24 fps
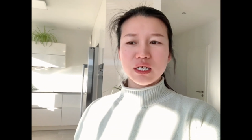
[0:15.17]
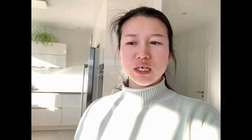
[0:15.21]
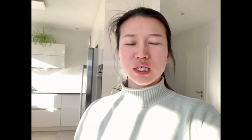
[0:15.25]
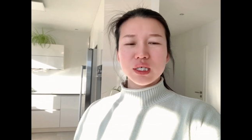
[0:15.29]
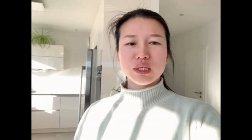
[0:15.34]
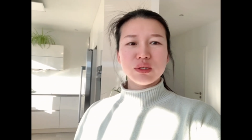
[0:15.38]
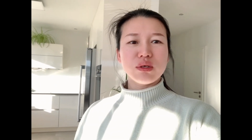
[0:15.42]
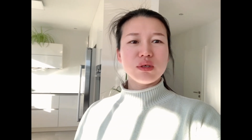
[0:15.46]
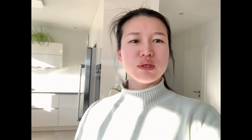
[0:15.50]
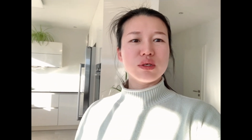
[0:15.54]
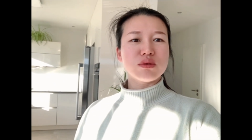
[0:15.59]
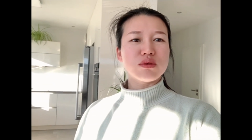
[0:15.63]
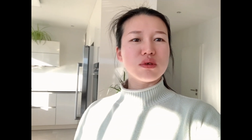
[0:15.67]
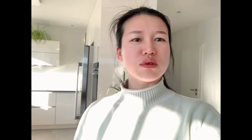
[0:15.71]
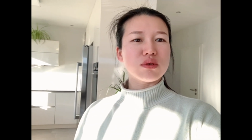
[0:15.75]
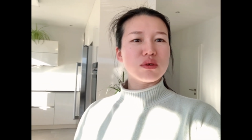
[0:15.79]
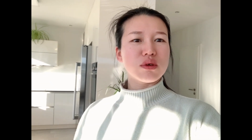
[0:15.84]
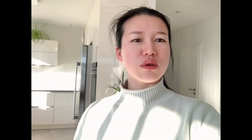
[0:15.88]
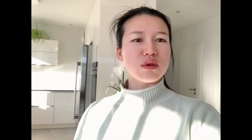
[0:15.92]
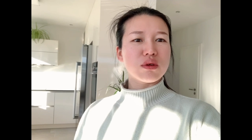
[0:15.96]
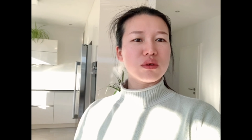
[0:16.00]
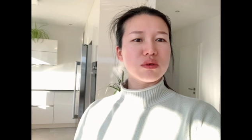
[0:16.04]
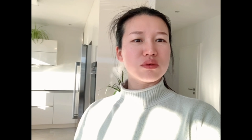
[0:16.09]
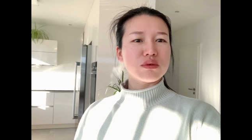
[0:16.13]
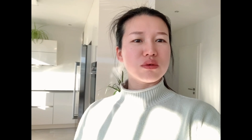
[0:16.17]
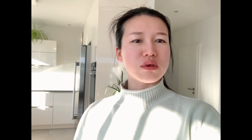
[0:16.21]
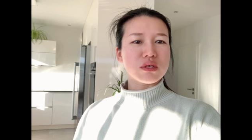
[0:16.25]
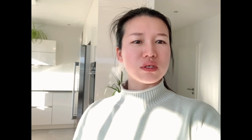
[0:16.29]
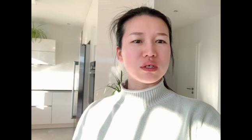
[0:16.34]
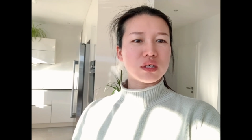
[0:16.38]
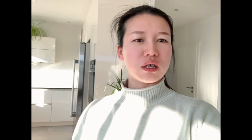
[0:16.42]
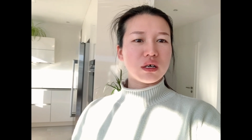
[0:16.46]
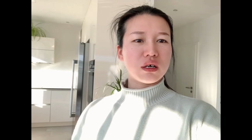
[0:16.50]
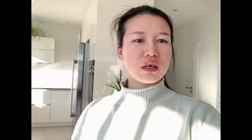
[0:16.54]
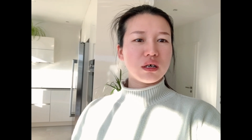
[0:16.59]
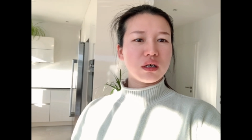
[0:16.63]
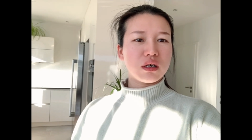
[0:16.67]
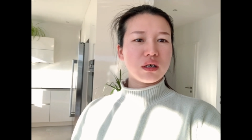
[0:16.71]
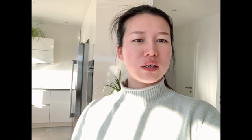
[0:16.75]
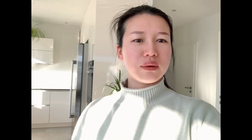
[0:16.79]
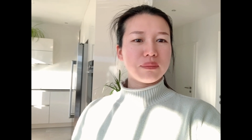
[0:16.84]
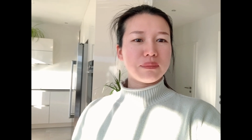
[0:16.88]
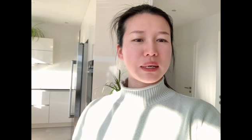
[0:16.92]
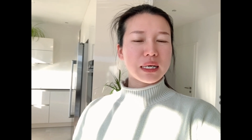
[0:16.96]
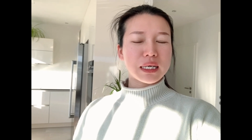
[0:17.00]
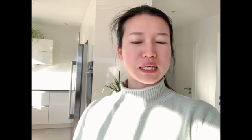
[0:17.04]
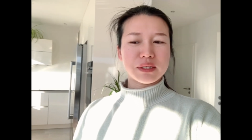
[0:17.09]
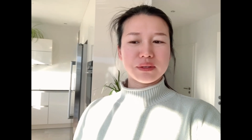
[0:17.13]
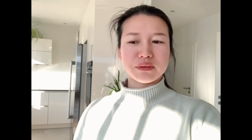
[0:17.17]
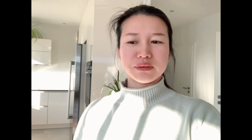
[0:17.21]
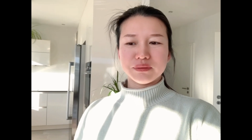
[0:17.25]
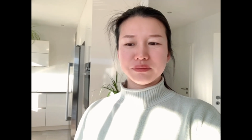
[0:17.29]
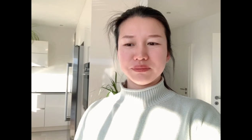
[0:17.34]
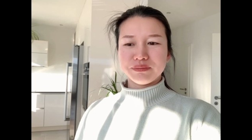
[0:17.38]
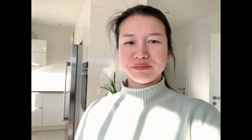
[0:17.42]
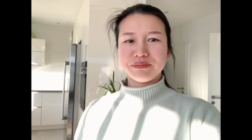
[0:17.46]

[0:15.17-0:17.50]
睡着睡着睡着睡着，八点钟。